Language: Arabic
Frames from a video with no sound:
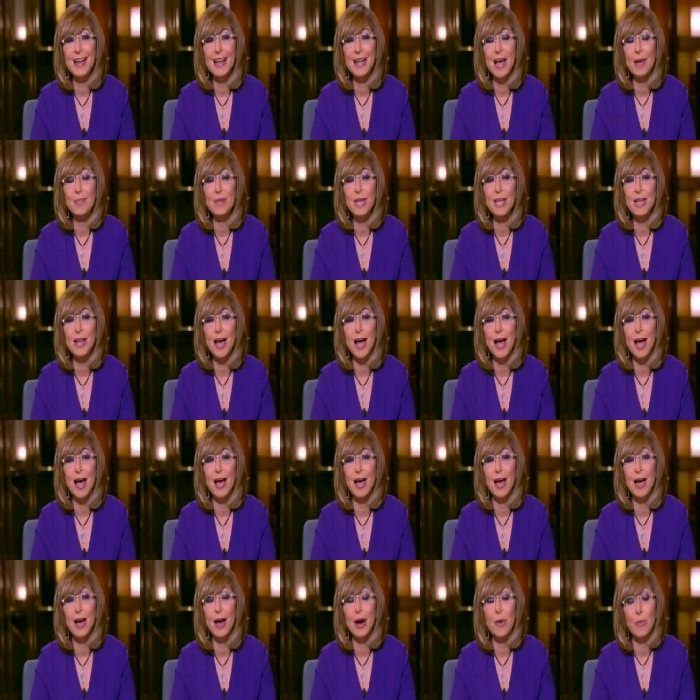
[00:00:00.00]

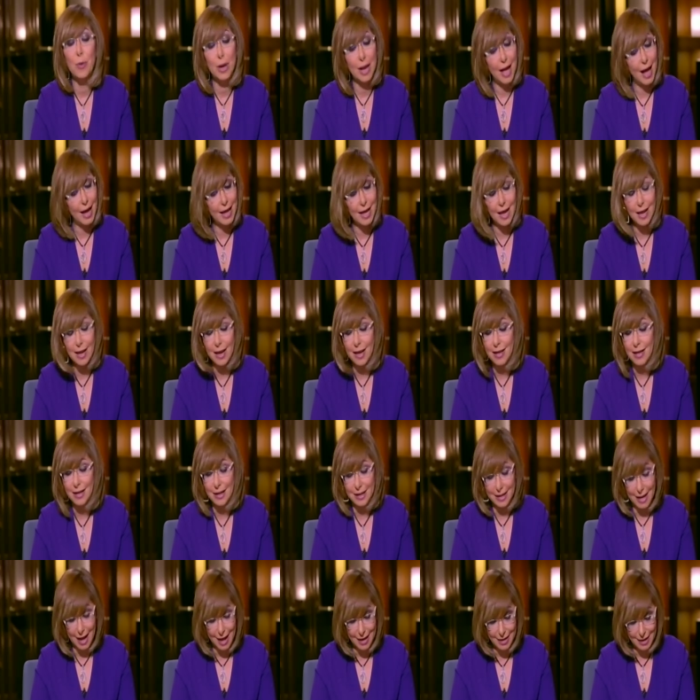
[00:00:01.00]
الجميله والحقيقه
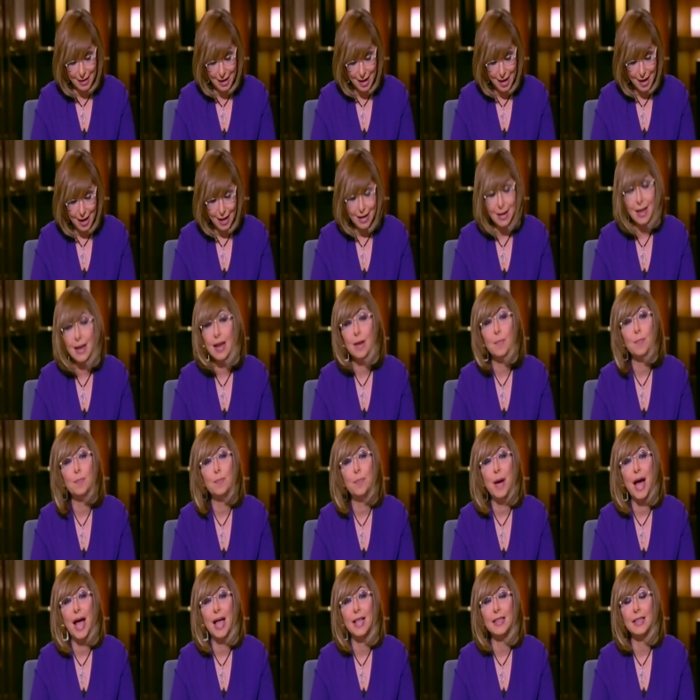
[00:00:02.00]
يعني اللي انا
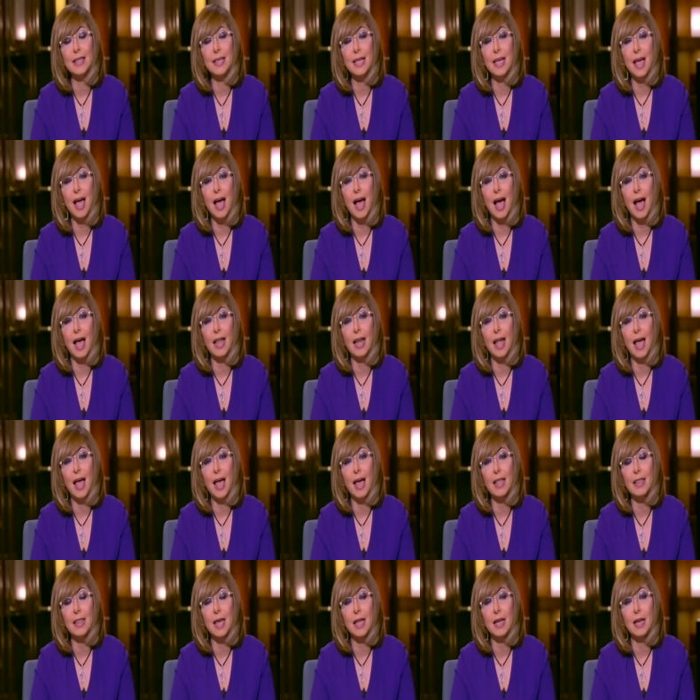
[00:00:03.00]
بهنيها على
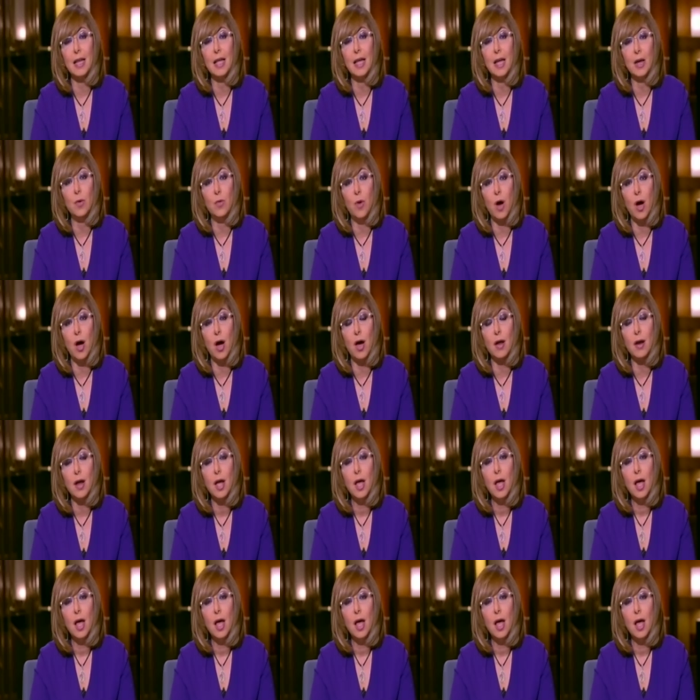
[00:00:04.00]
هذا الحوار